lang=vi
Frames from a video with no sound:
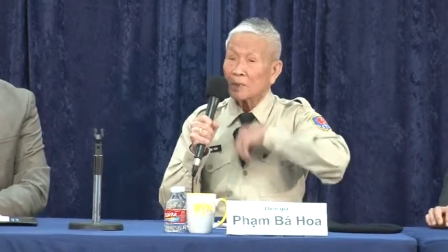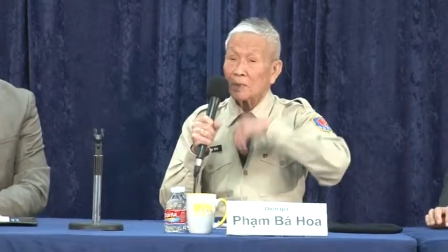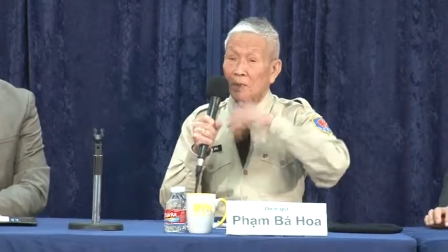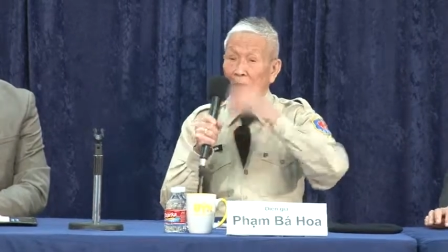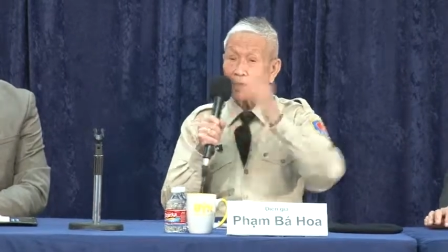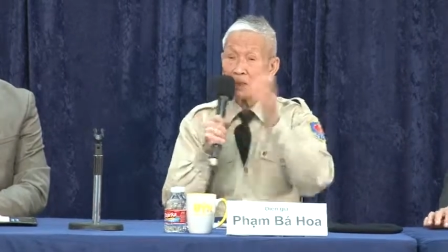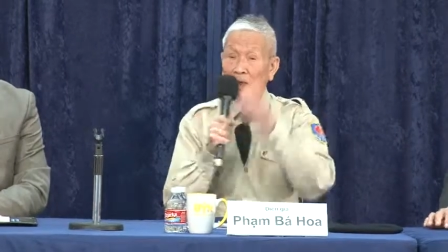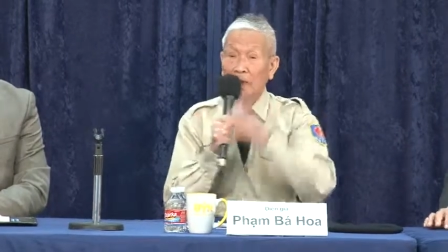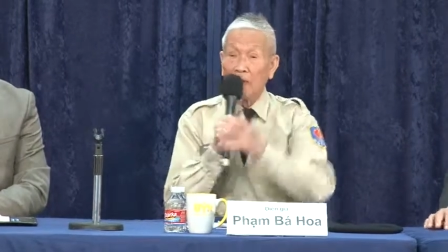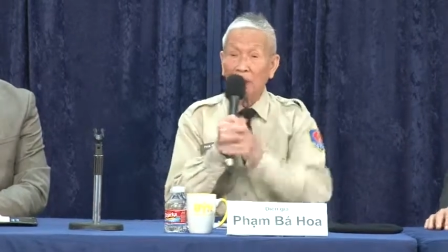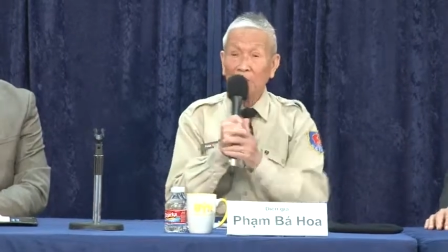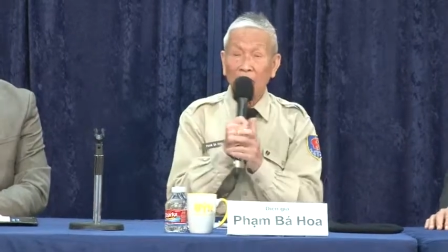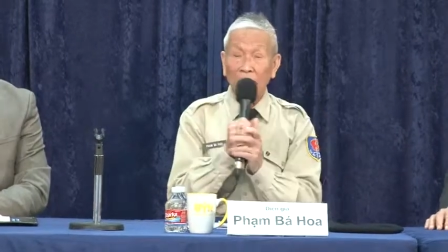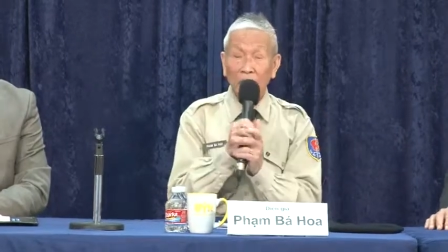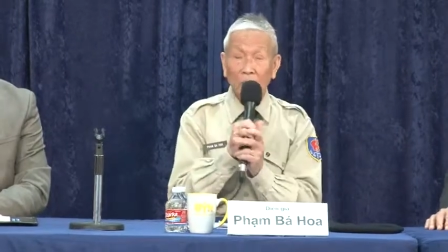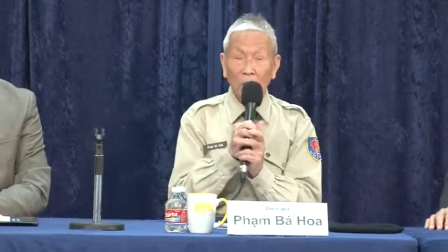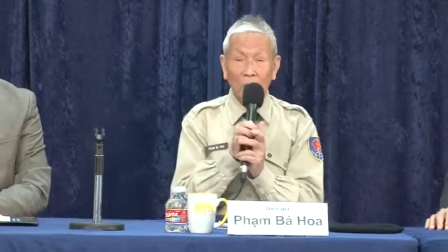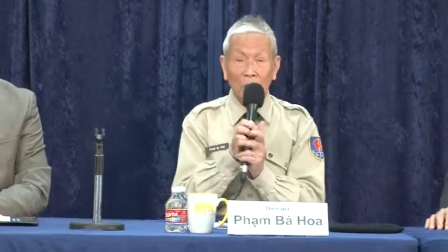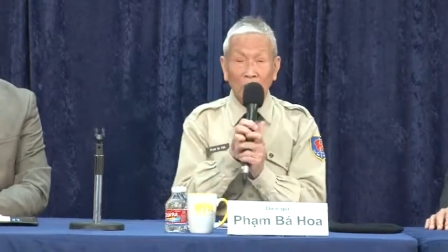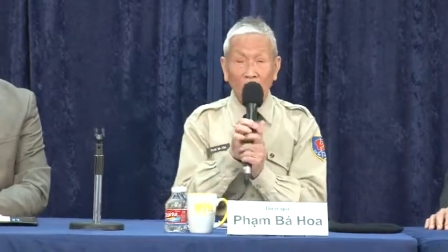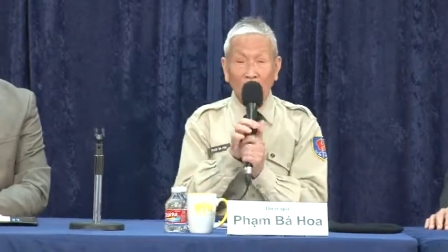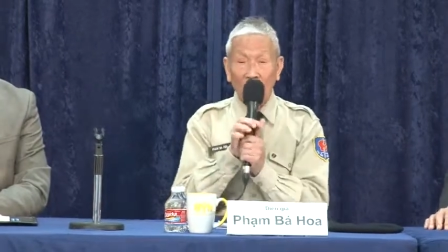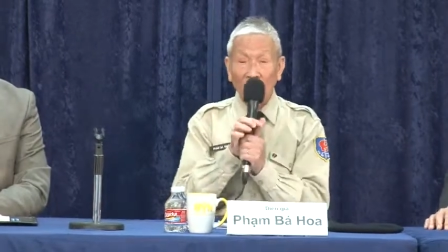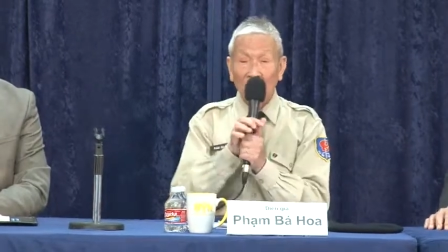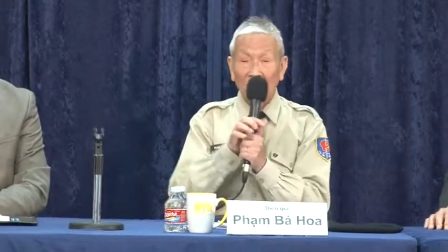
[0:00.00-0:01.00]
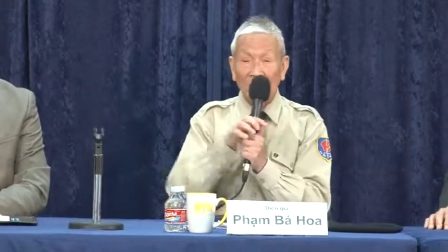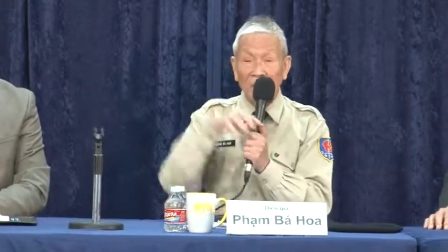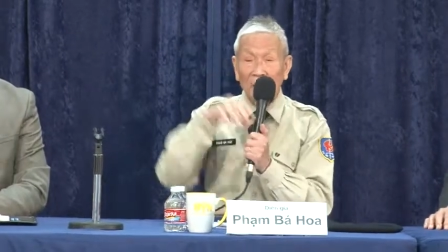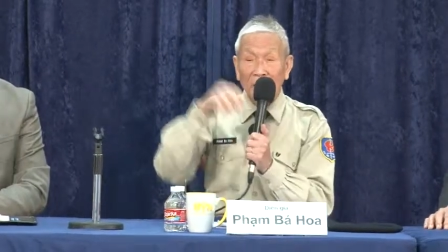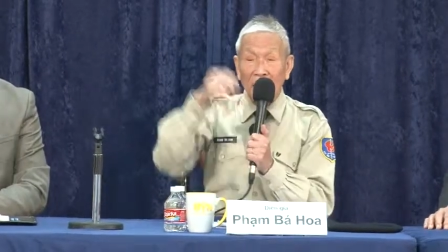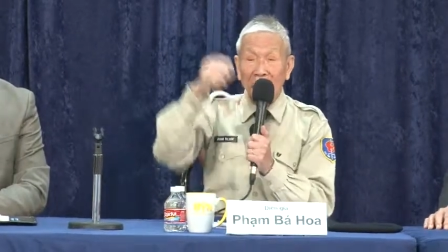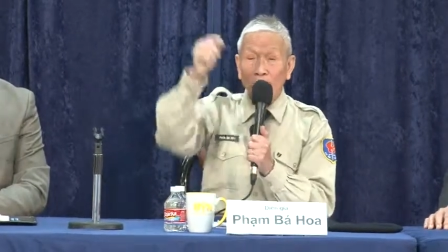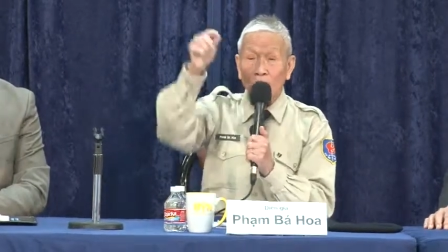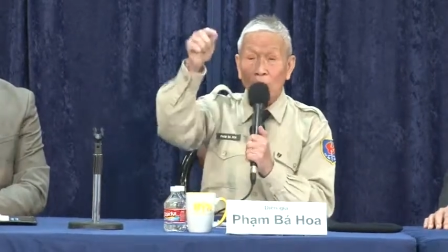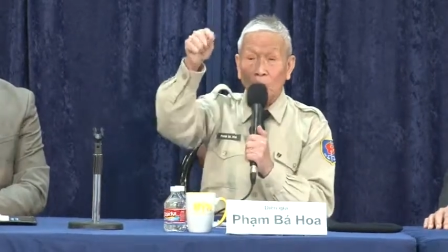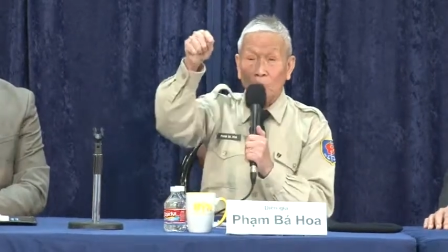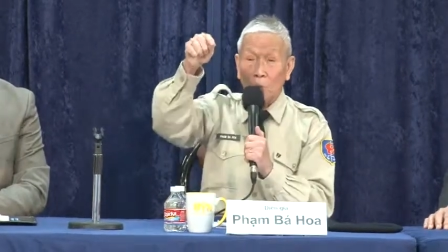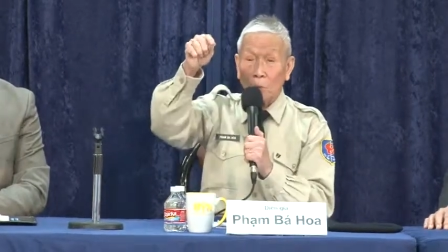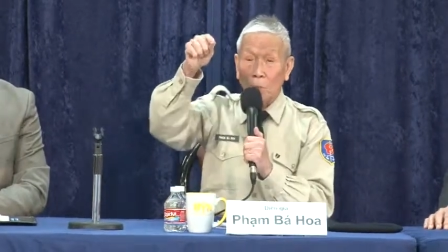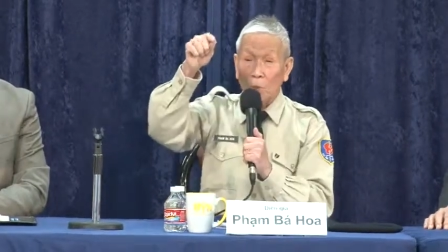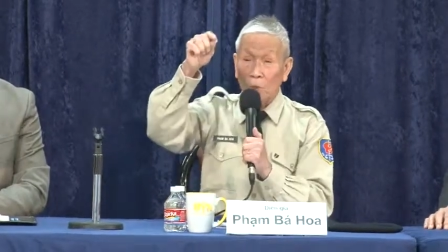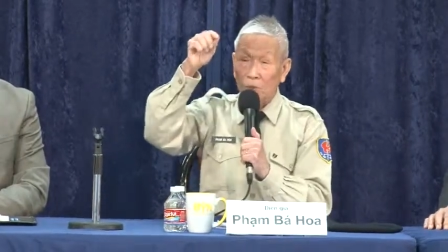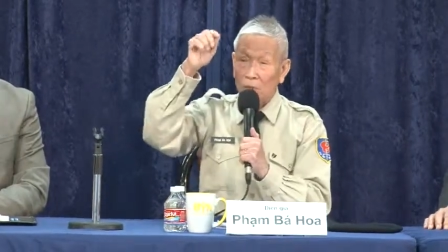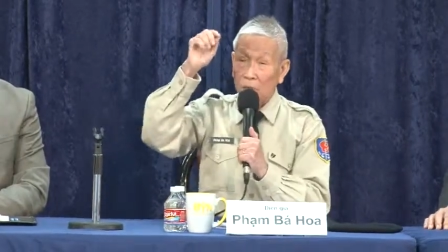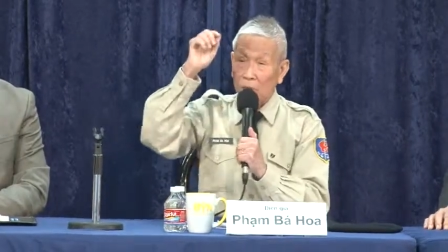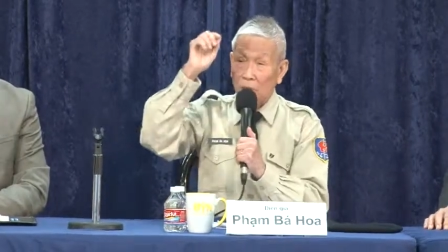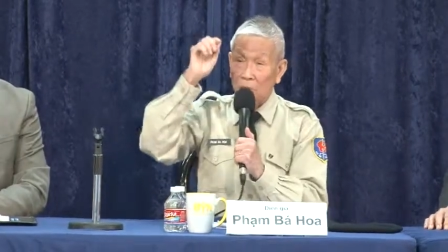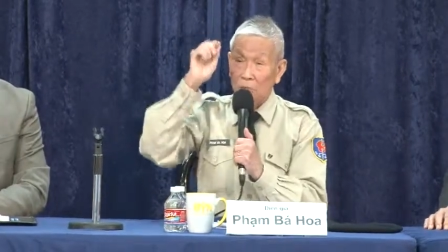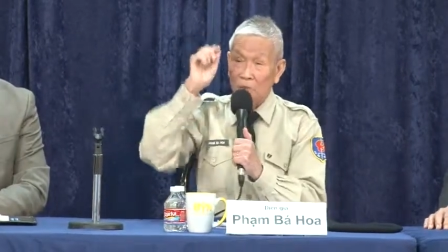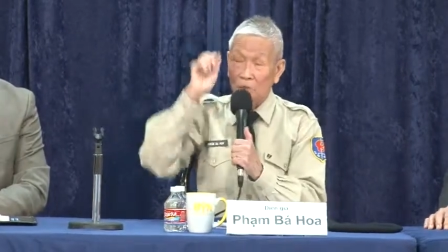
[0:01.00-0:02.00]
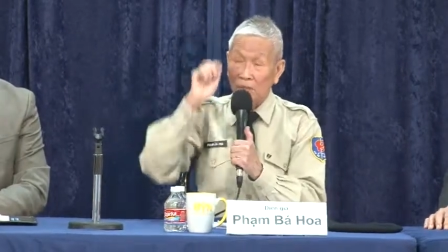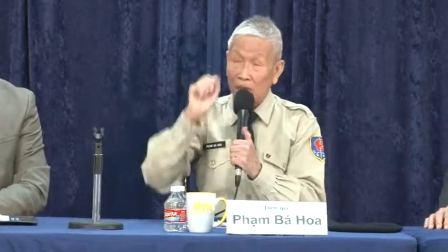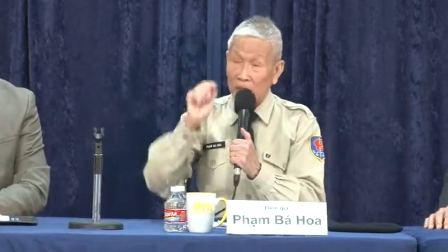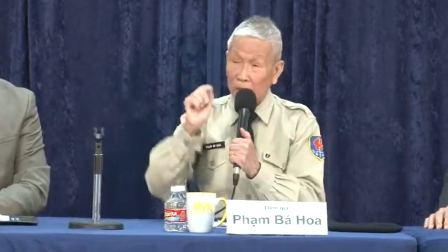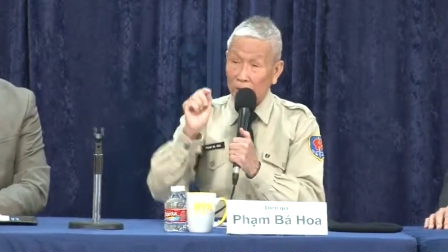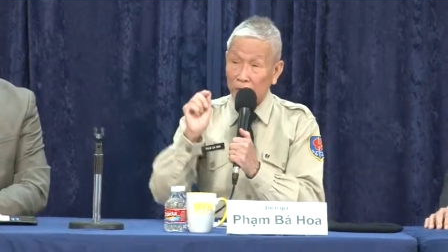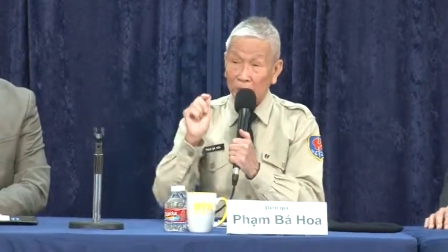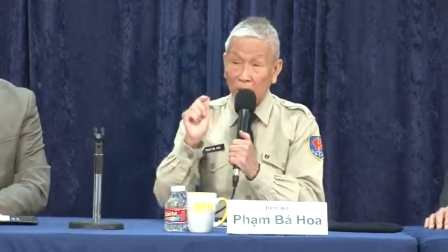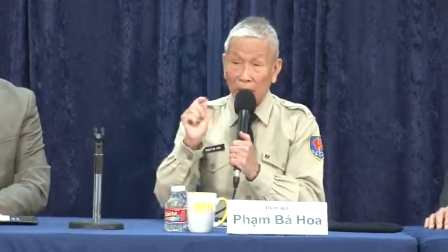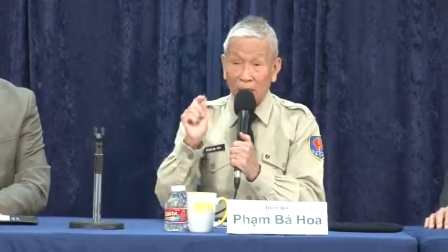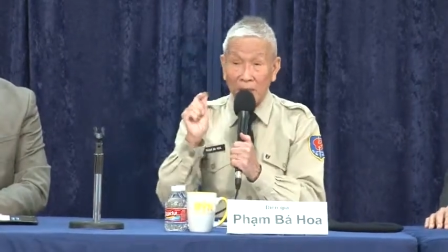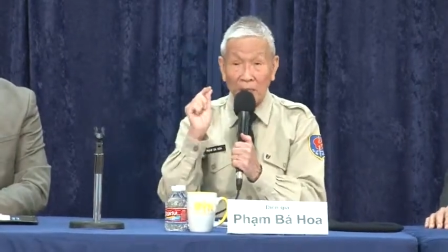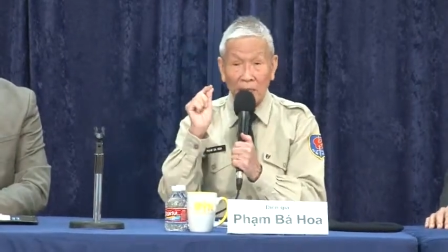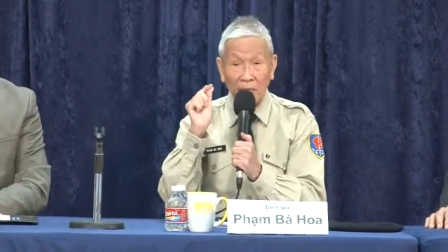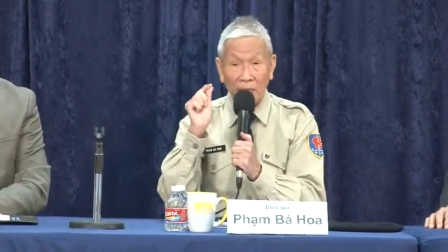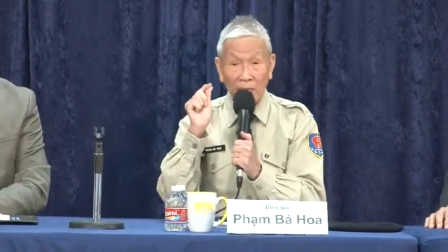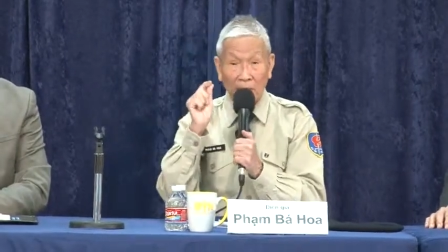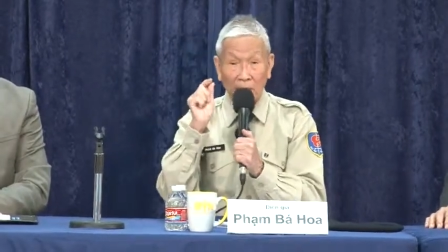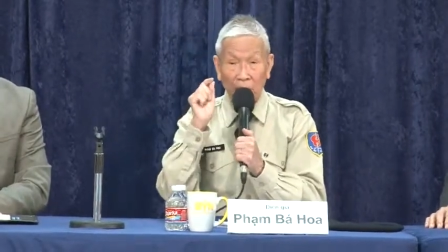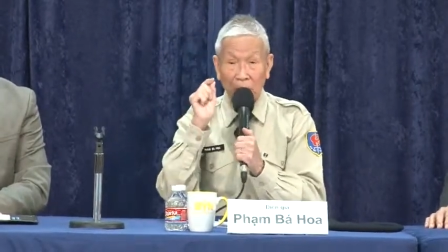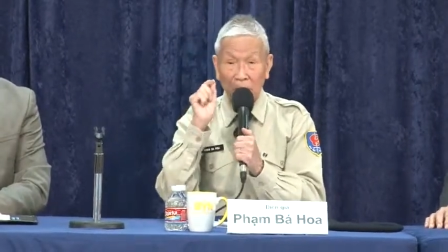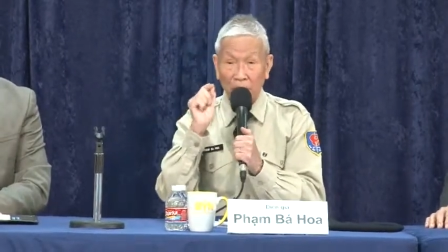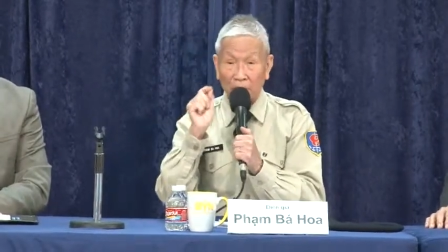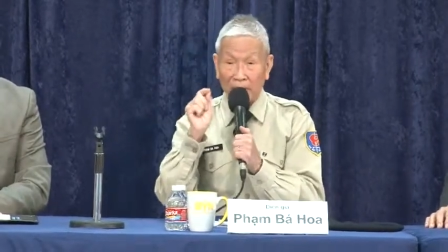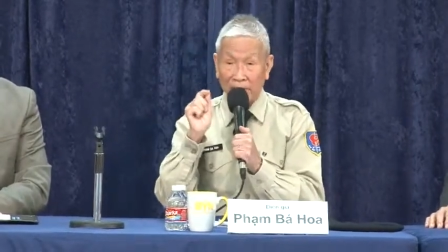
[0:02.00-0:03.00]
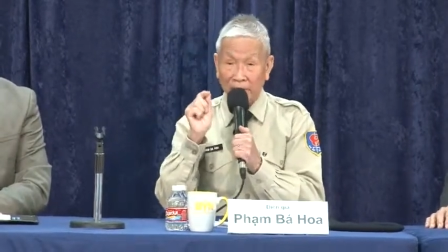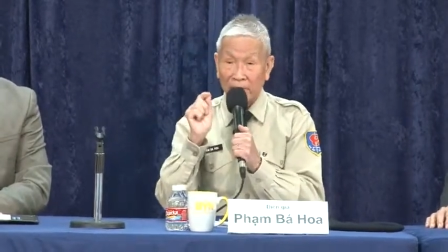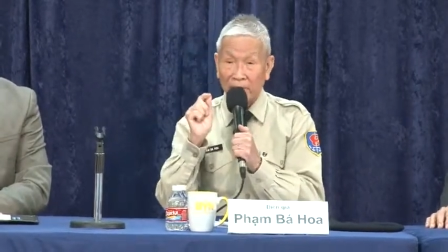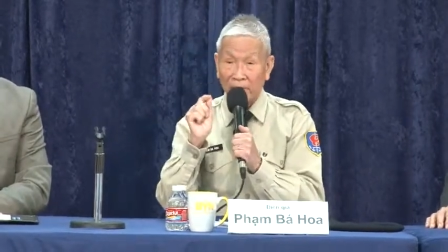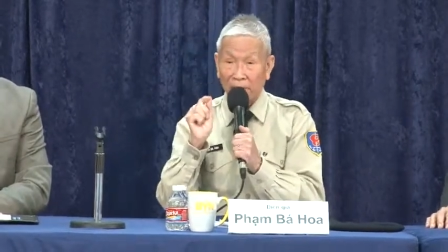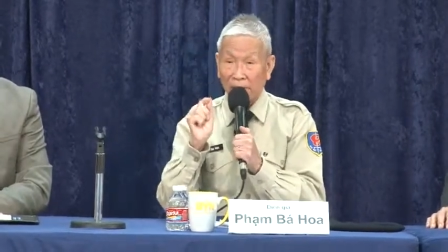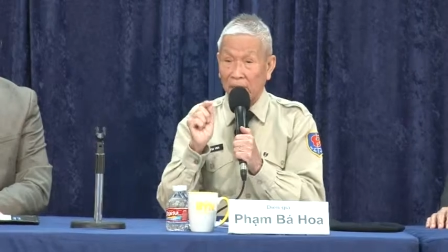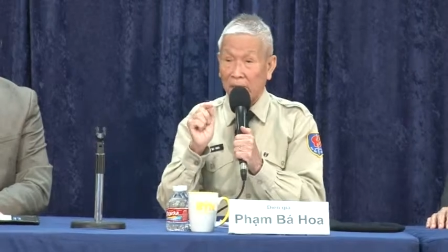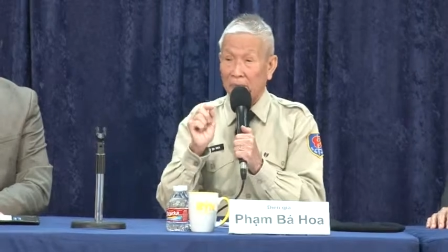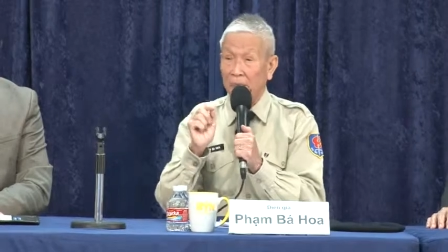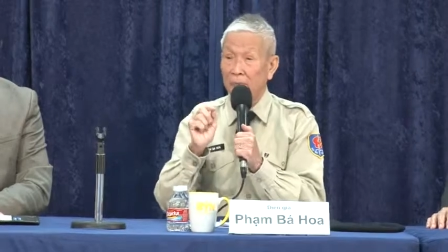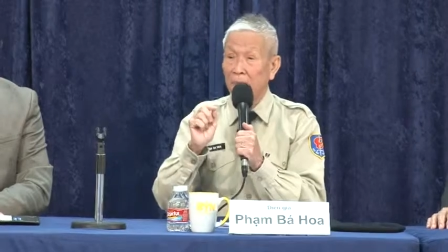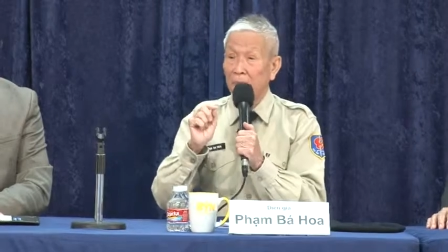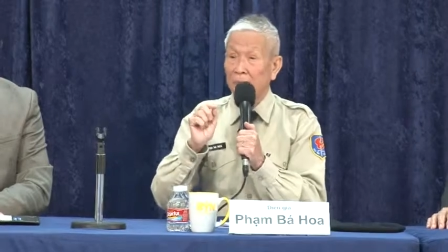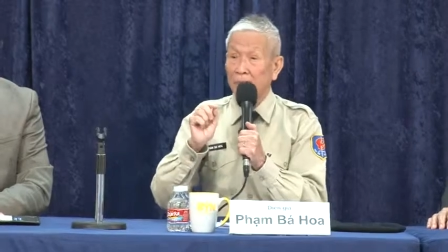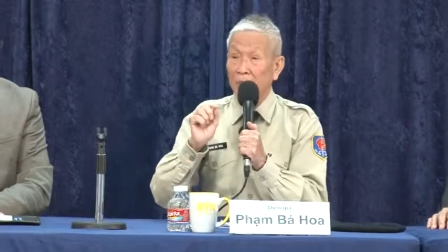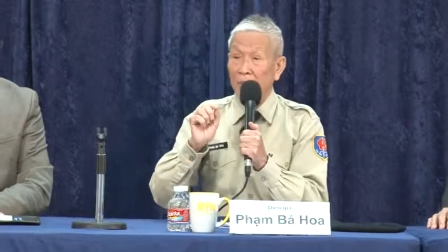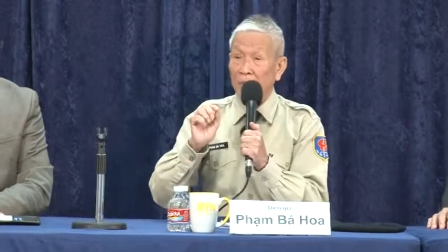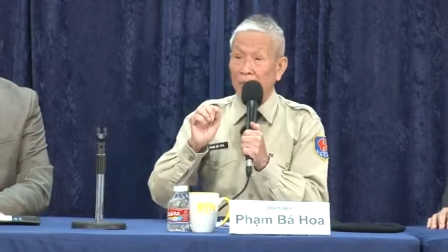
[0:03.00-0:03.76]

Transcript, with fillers: thì khi mà rút bỏ cái đoàn quân nghĩa là sáng cái ngày 17 tây